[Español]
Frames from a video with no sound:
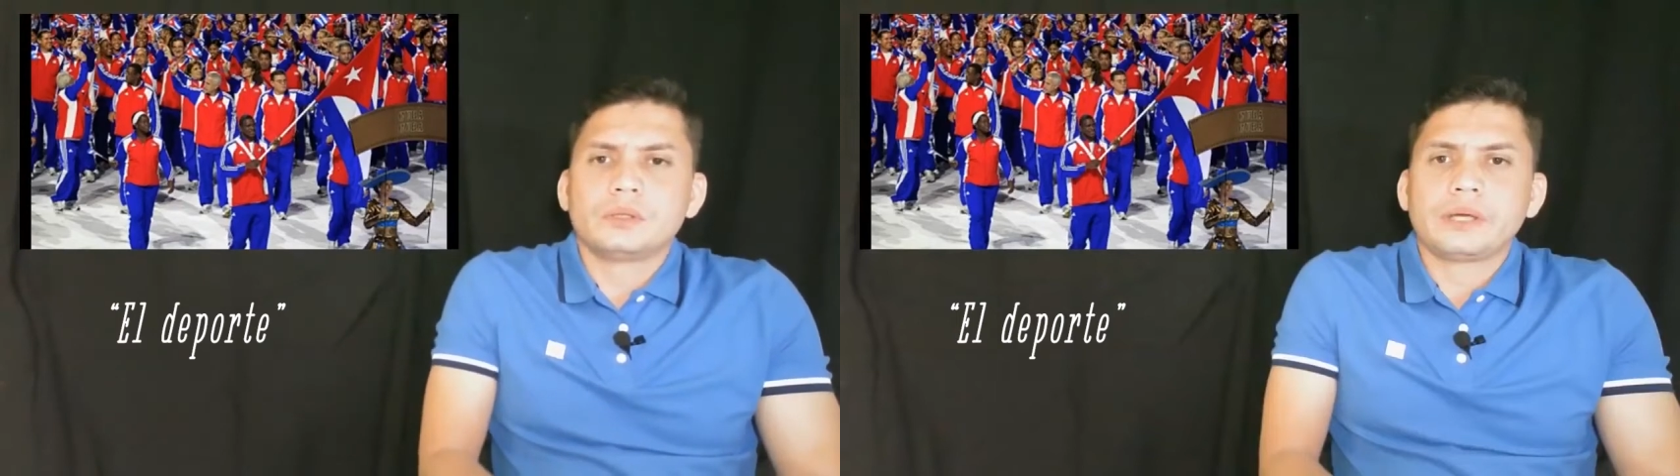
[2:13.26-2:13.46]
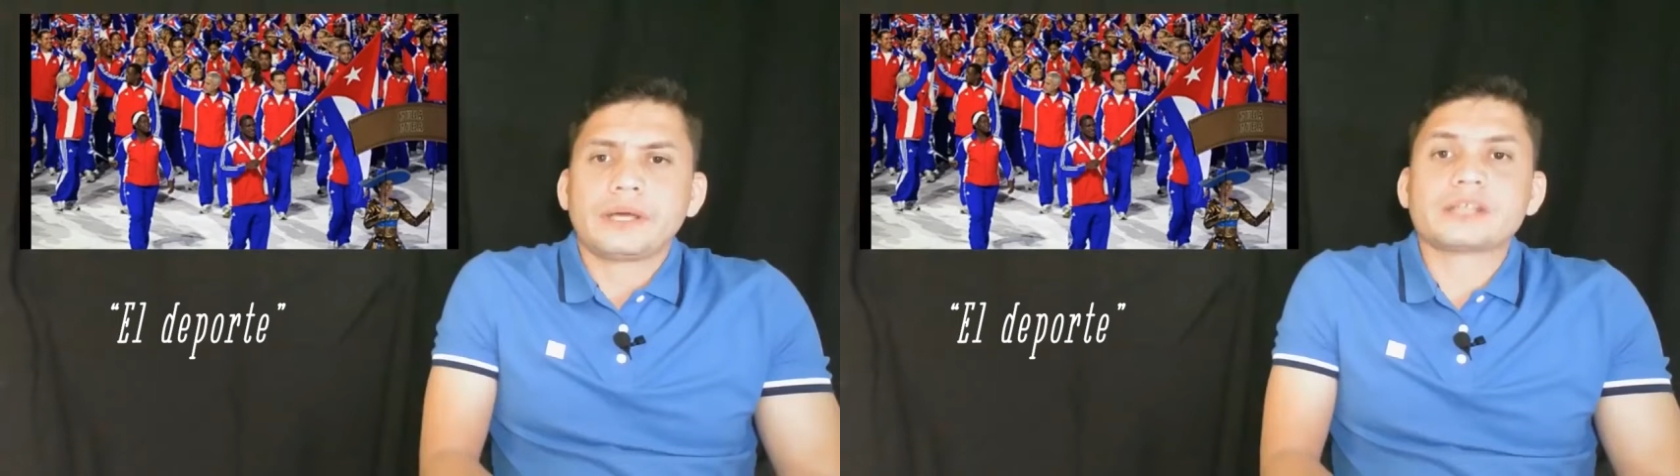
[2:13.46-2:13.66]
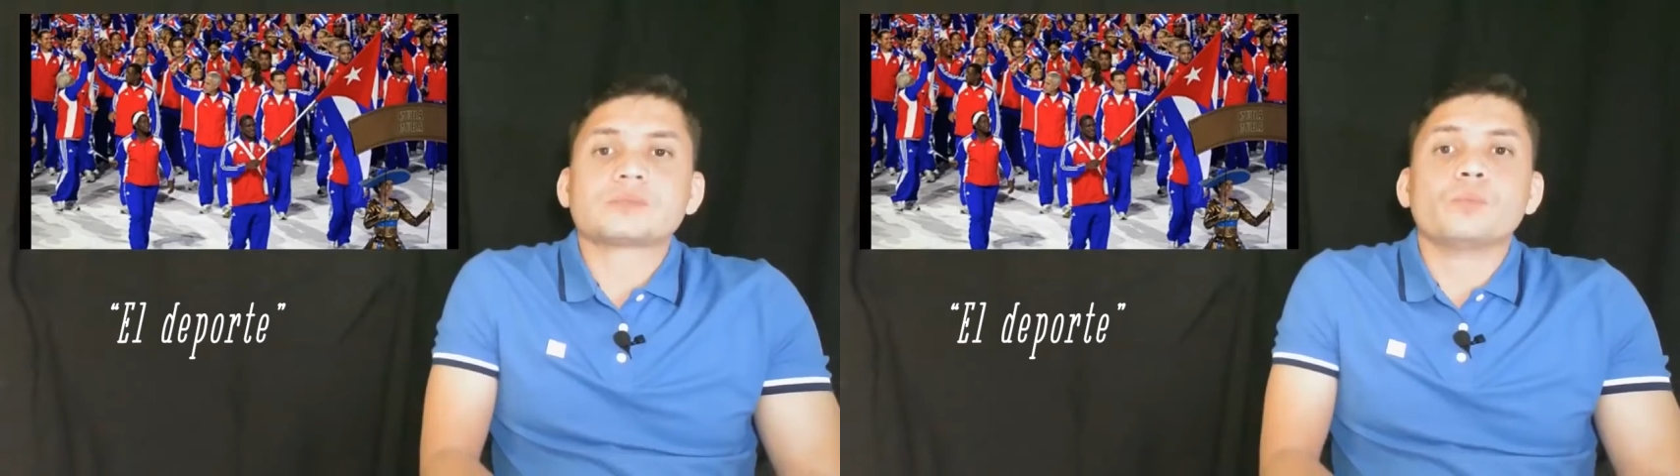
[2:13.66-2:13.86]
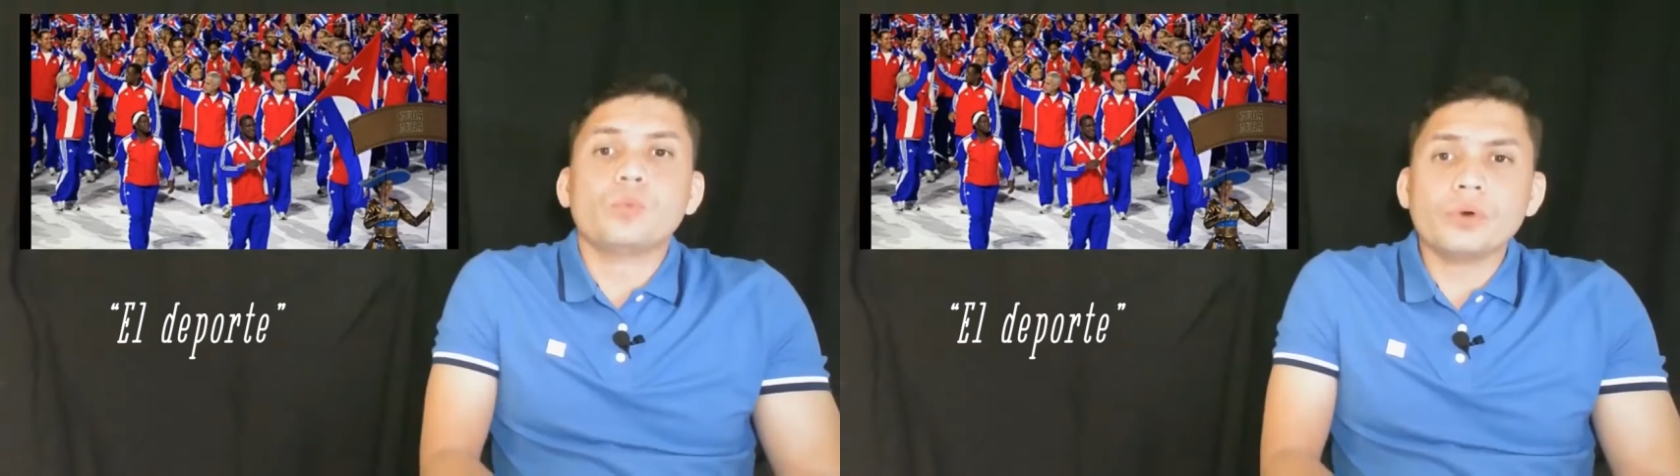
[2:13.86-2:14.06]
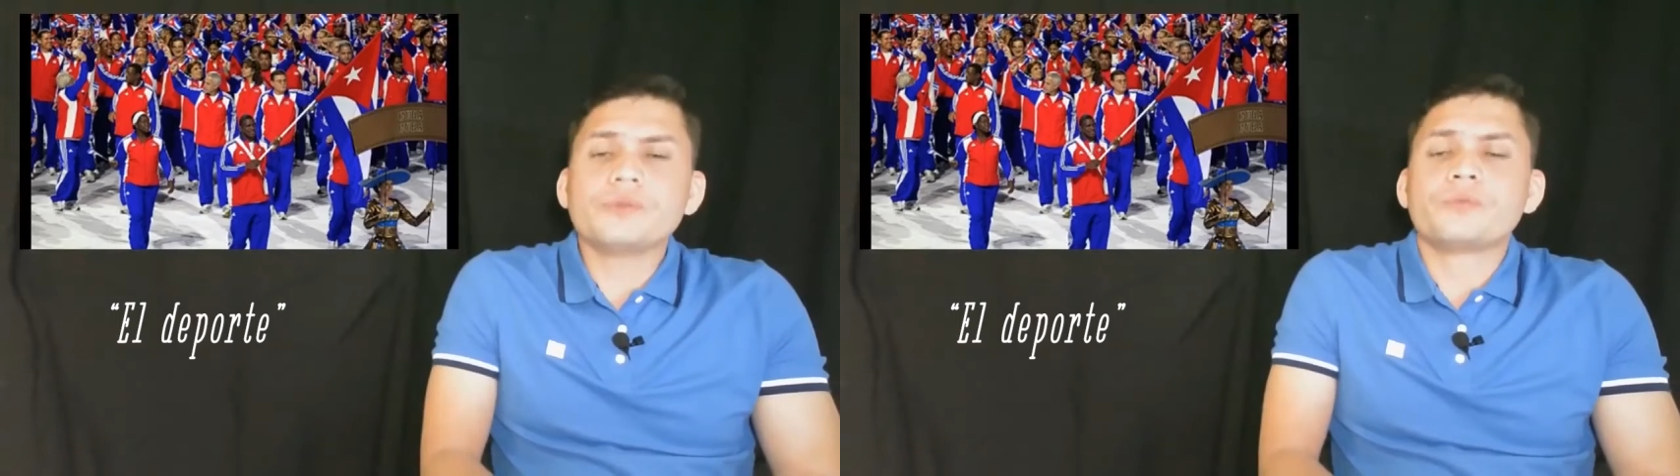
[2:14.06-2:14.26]
es
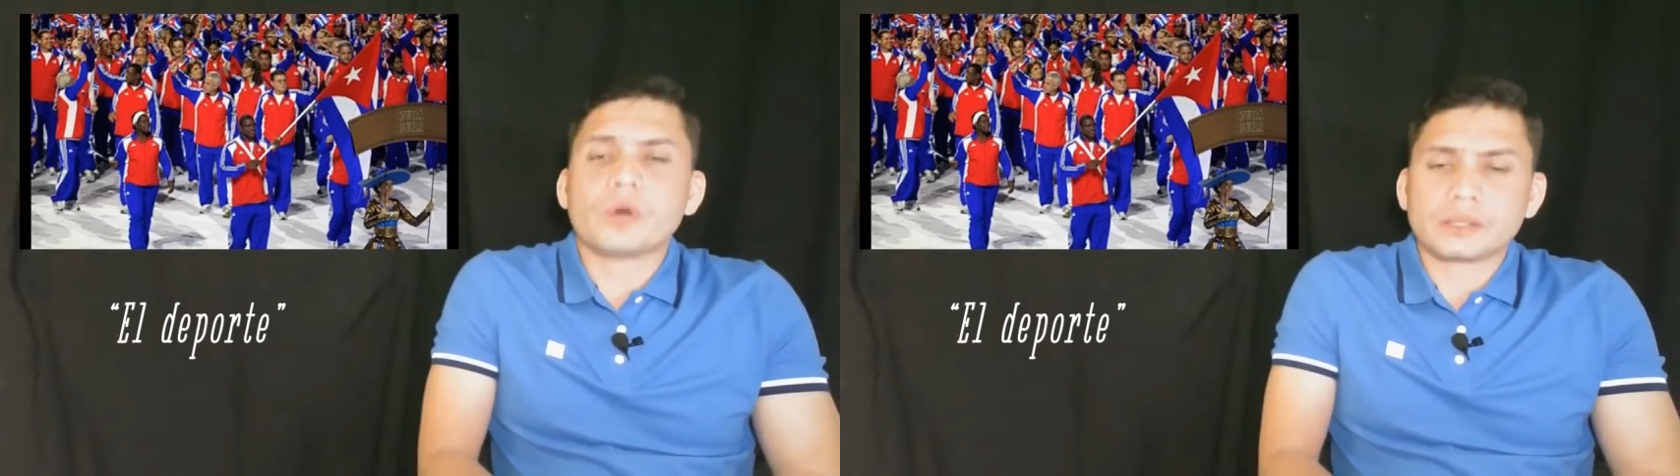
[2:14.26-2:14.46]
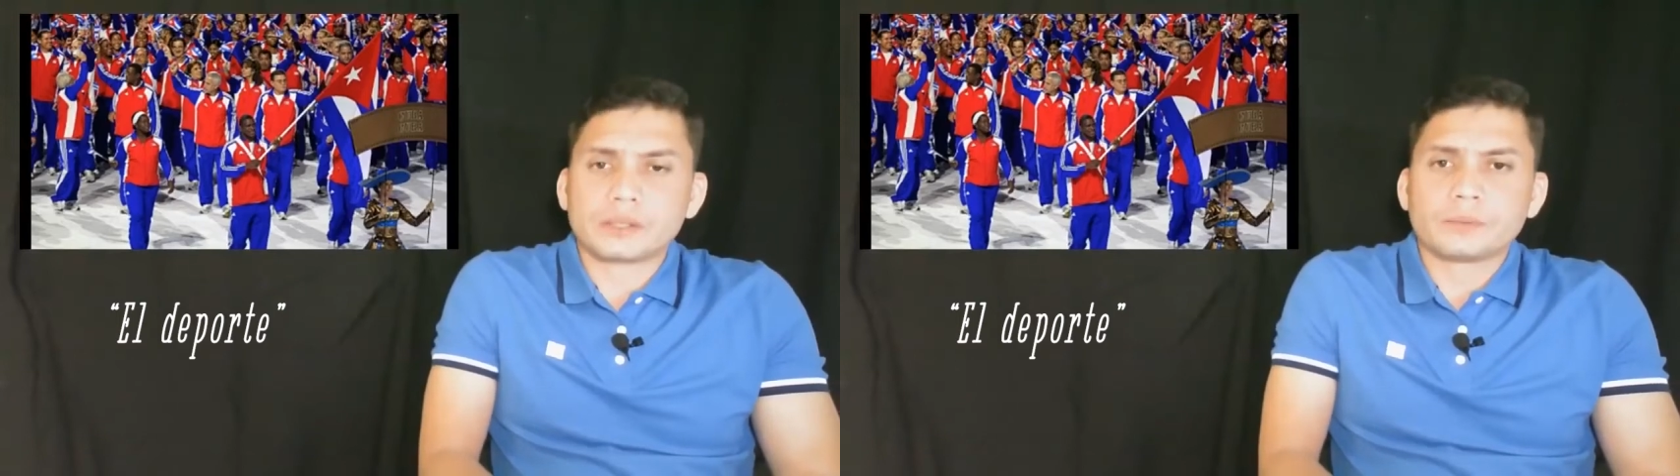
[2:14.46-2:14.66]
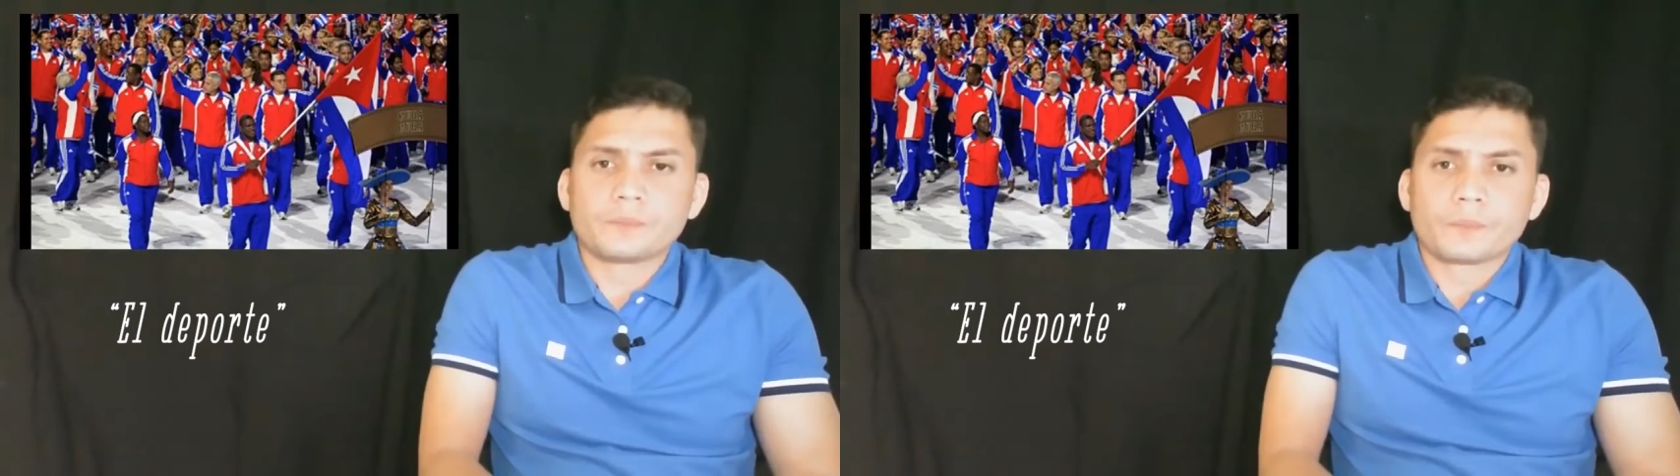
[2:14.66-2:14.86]
muy fuerte,